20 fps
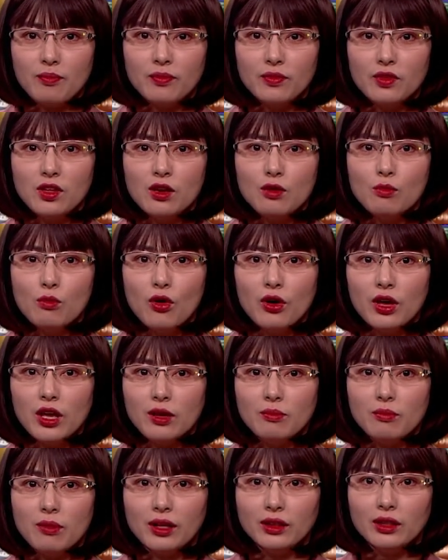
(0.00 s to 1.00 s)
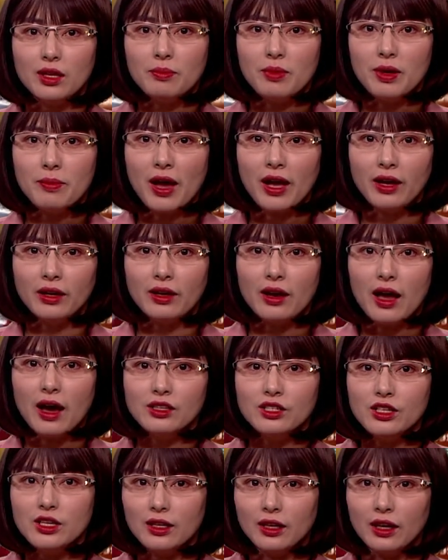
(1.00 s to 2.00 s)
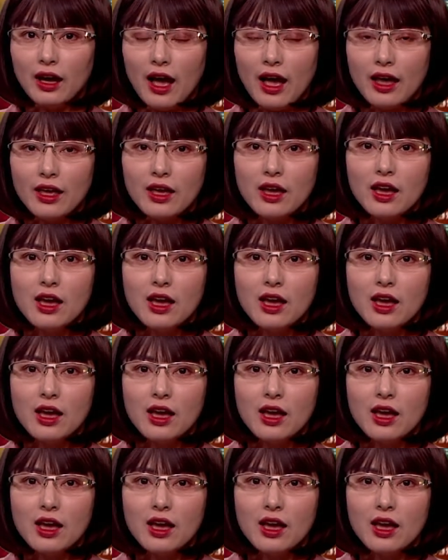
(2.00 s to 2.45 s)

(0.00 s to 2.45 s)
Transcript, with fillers: như mô hình mà TPBank đã triển khai –